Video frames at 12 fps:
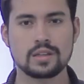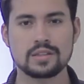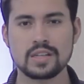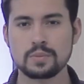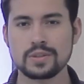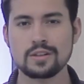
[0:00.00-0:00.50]
Y si
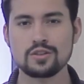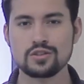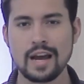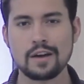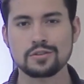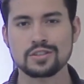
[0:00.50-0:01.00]
después de los
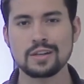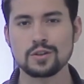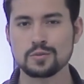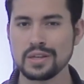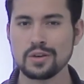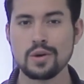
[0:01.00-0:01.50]
tragos y
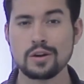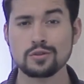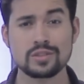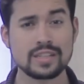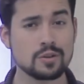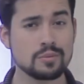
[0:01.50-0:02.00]
los videojuegos
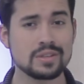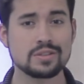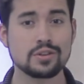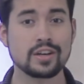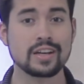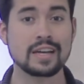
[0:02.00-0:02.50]
no está
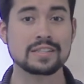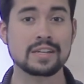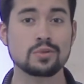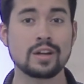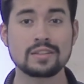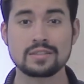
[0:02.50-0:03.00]
convencido de qué hacer
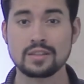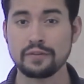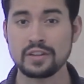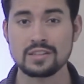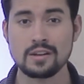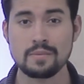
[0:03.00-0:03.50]
durante este
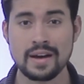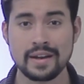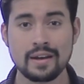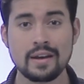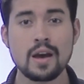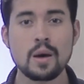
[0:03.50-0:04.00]
fin de
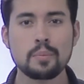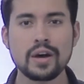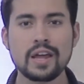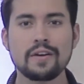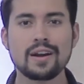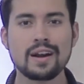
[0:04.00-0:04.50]
semana,
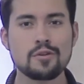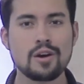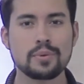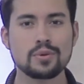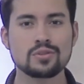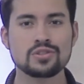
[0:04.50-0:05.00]
puede ver la nueva
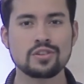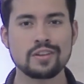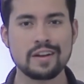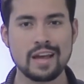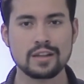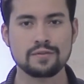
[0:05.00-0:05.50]
producción de
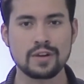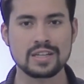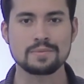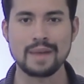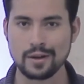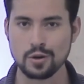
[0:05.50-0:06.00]

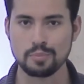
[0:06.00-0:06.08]
Netflix, Marco